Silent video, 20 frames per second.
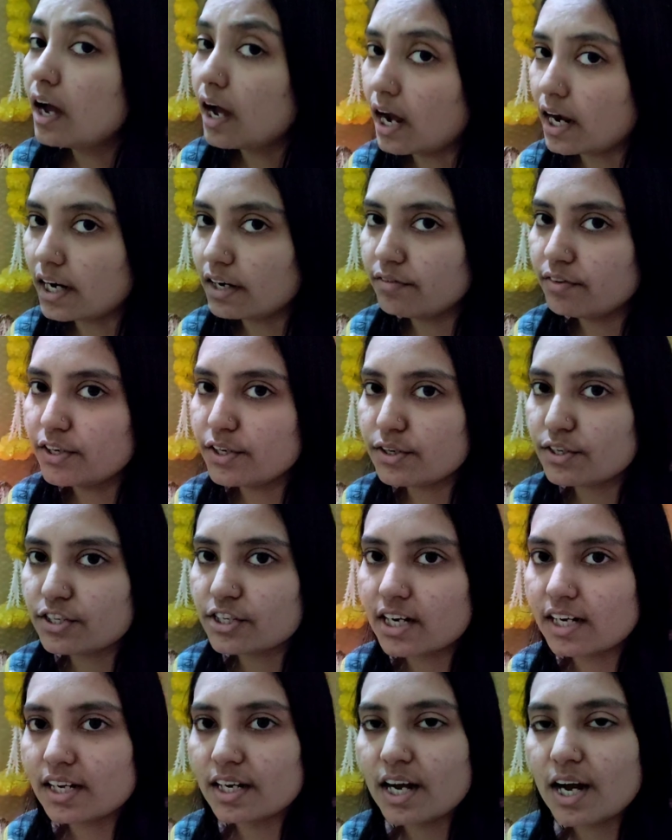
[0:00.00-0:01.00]
अगर वीडियो
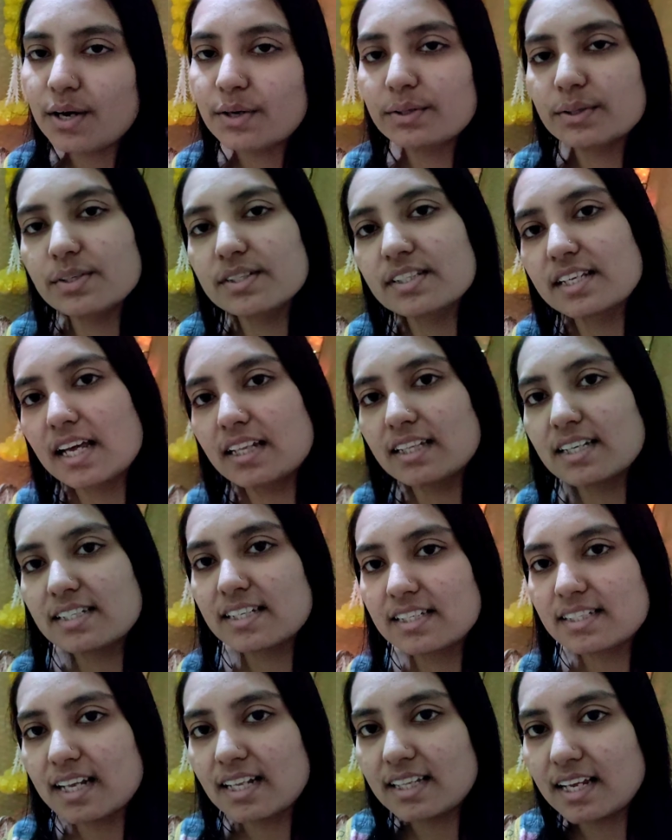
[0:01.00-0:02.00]
अच्छा लगा हो तो ज्यादा
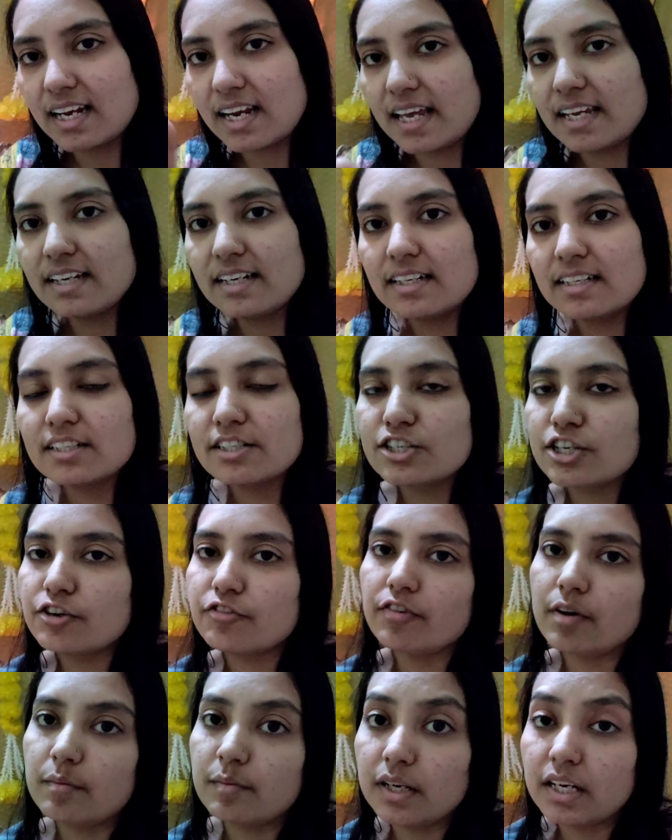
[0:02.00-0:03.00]
से ज्यादा लाइक कर दीजिए
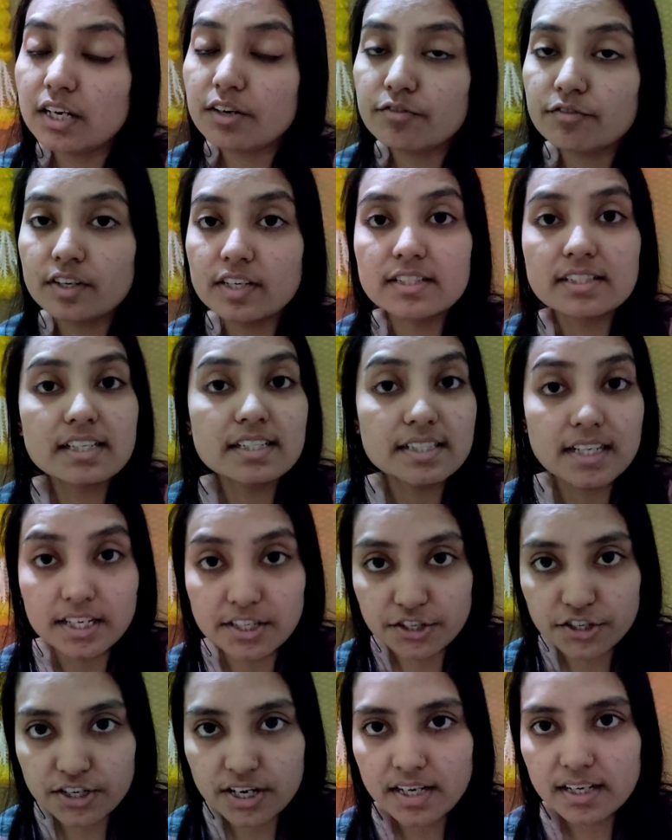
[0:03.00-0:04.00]
फैमिली एंड फ्रेंड्स के
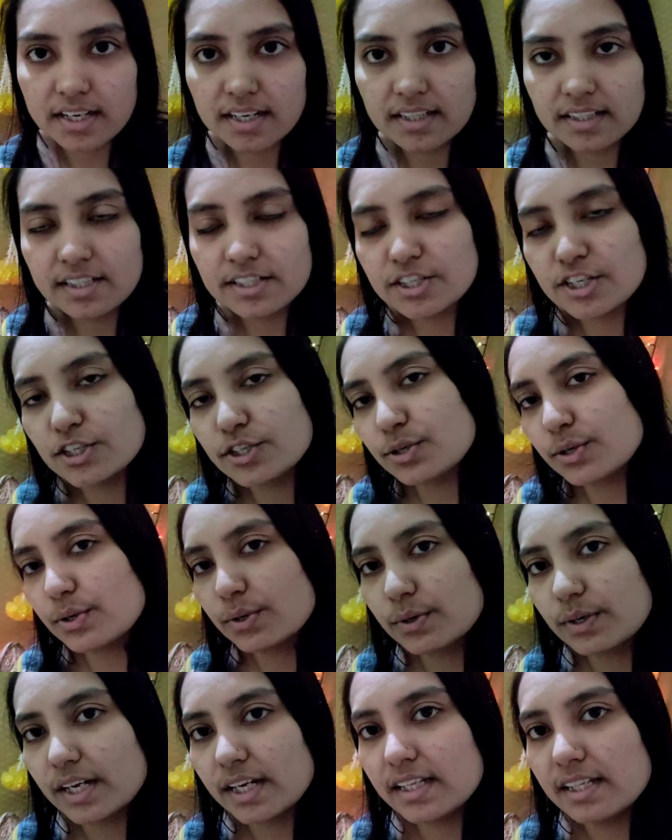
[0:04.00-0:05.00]
साथ शेयर कर दीजिए जो
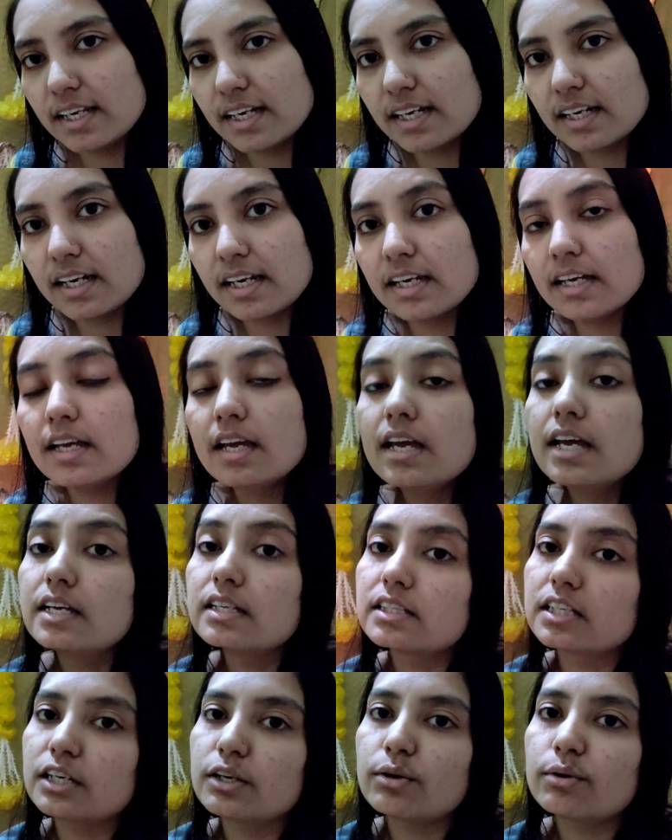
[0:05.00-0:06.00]
लोग नए देख रहे हैं
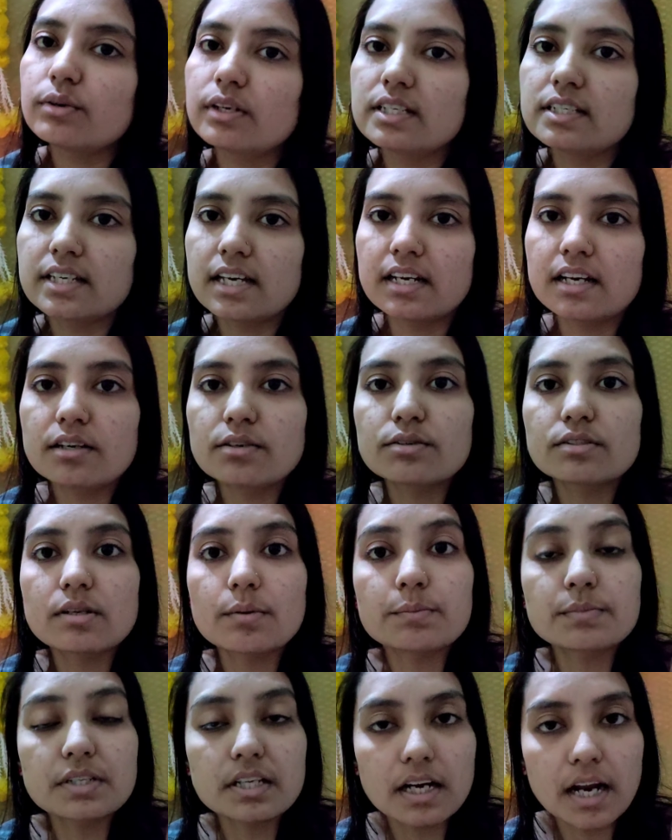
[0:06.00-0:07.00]
जिन लोगों ने चैनल को
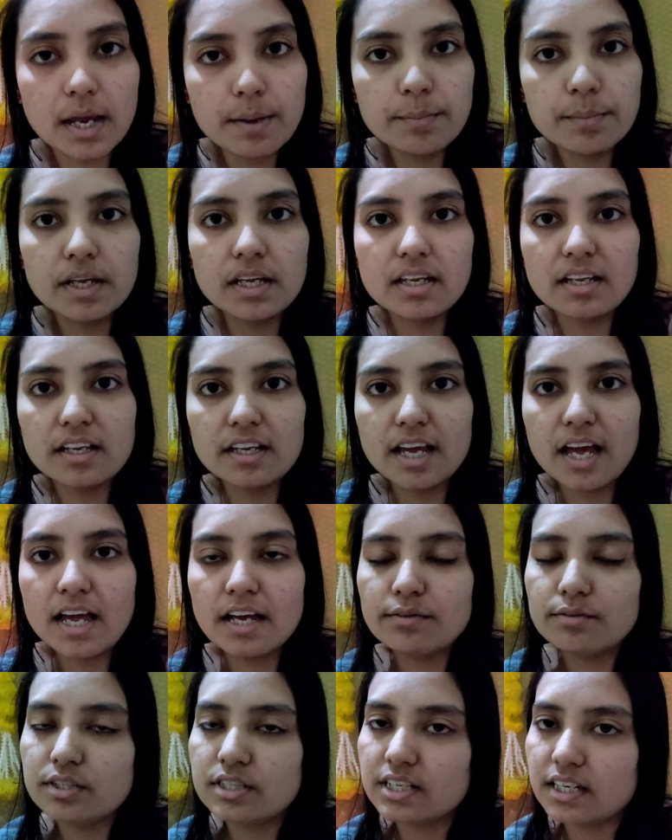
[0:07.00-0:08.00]
सब्सक्राइब नहीं किया
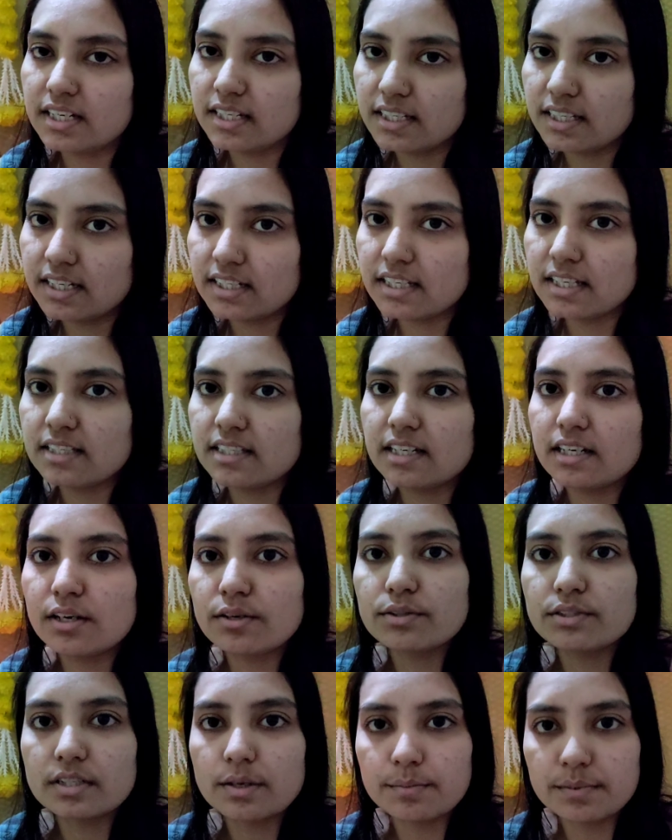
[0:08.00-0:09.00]
है वो जल्दी जल्दी से चैनल
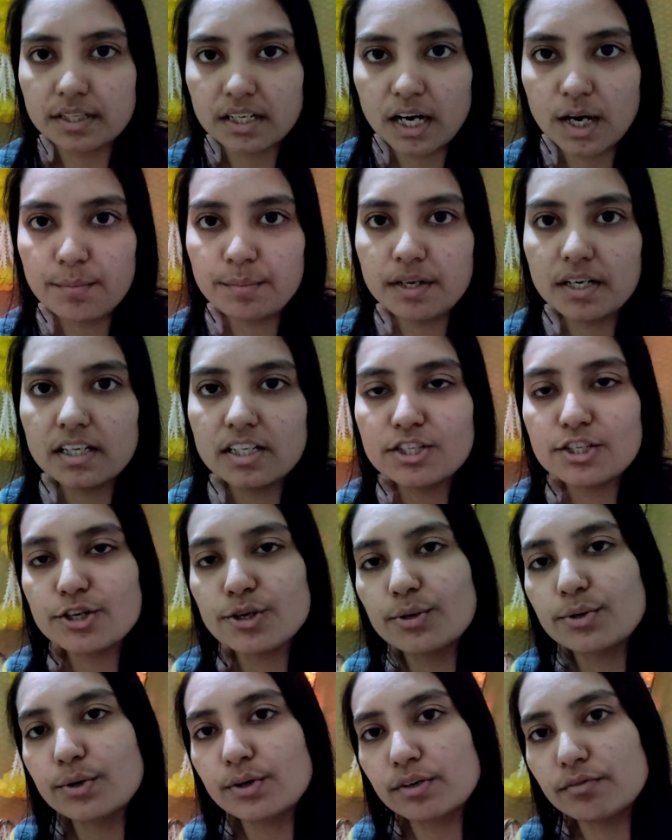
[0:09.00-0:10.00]
को सब्सक्राइब कर लीजिए
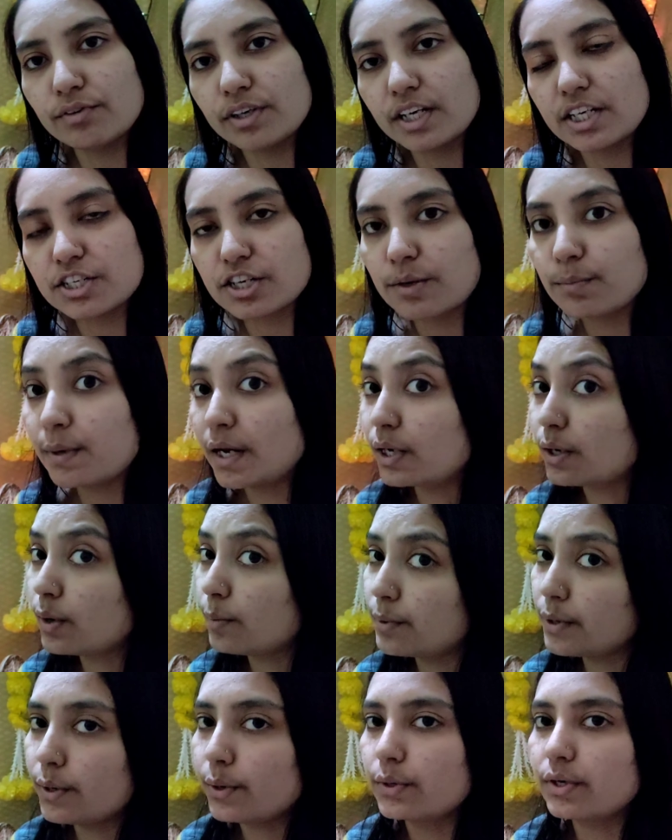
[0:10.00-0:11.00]
और नोटिफिकेशन बेल को
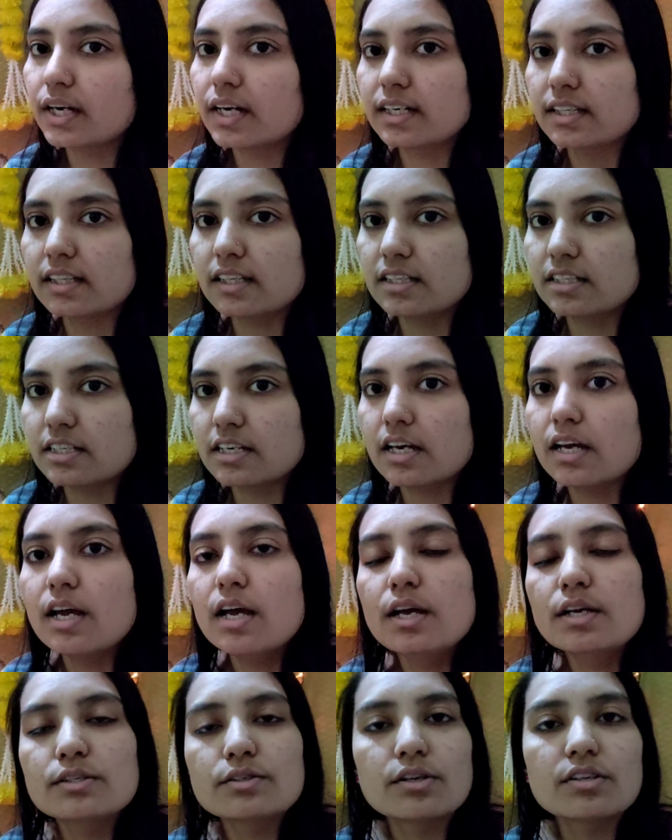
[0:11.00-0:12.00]
भी ऑन कर दीजिए
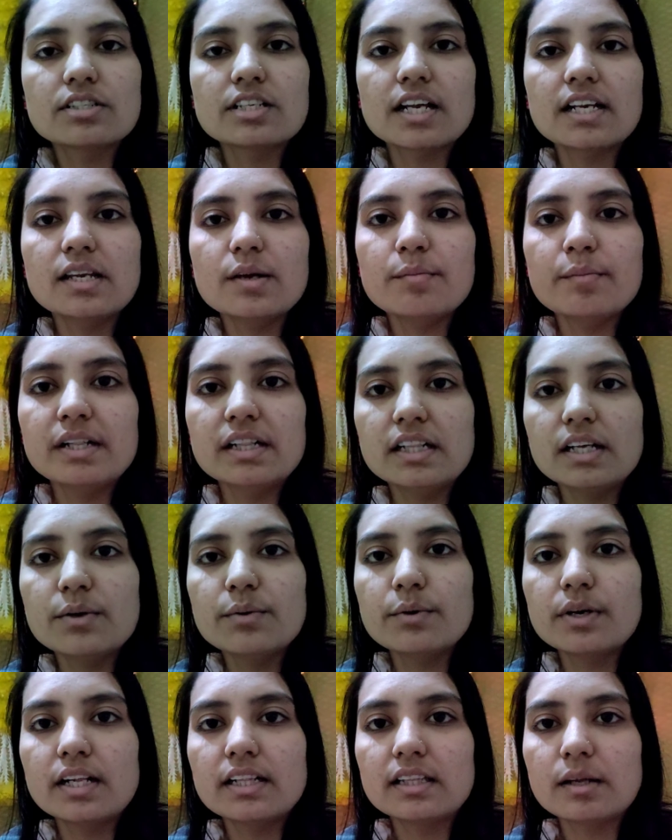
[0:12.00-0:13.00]
सो so, चलिए मिलती
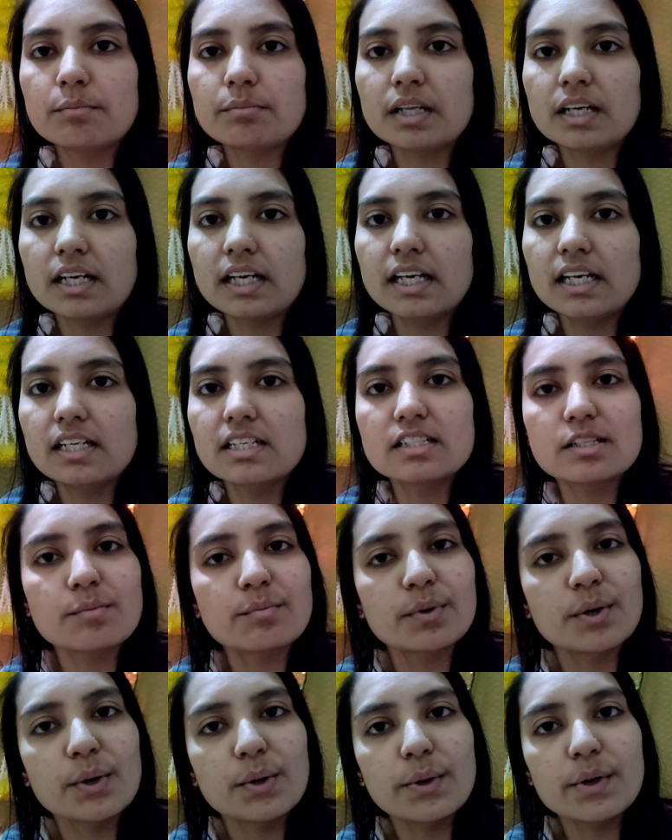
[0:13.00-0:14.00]
हूँ कल तब तक के लिए
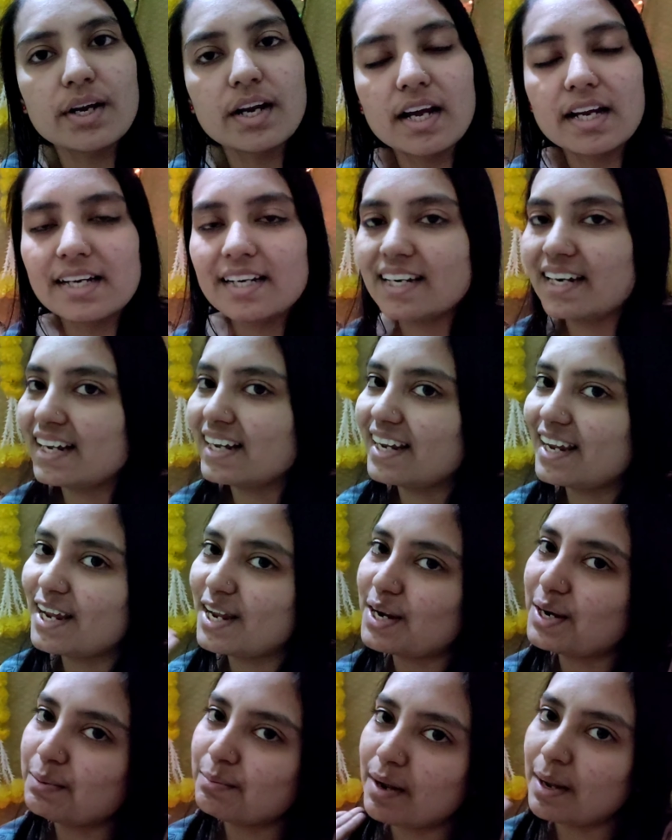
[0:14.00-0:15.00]
सबको गुड नाइट टेक
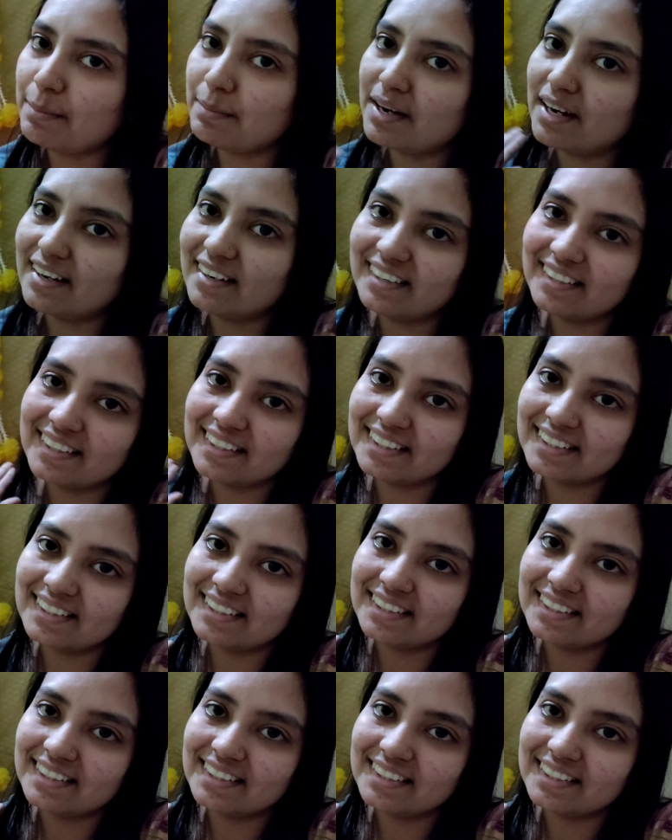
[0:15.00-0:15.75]
केयर बाय बाय